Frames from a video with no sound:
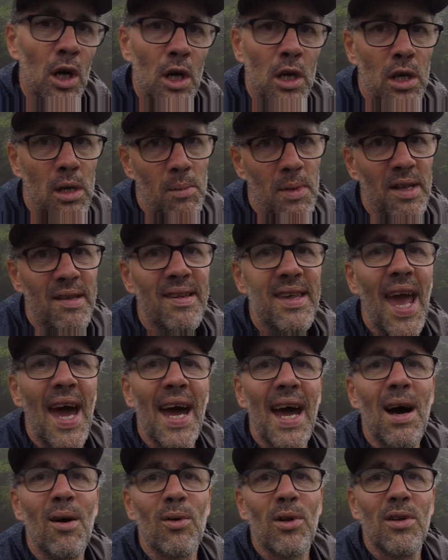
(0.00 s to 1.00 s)
Il est midi
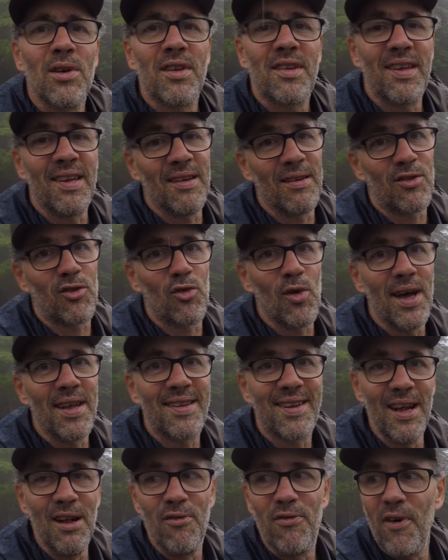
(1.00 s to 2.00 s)
40, là. C'est
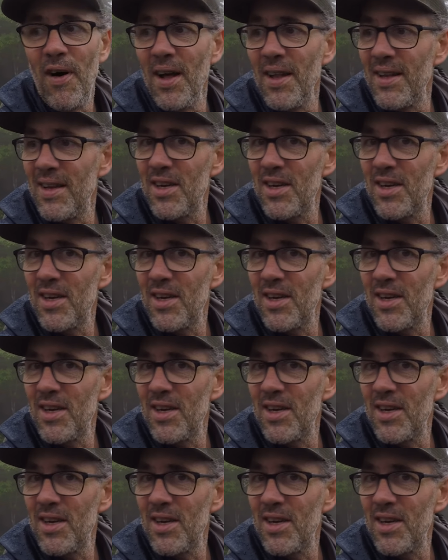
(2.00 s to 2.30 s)
assez le fun.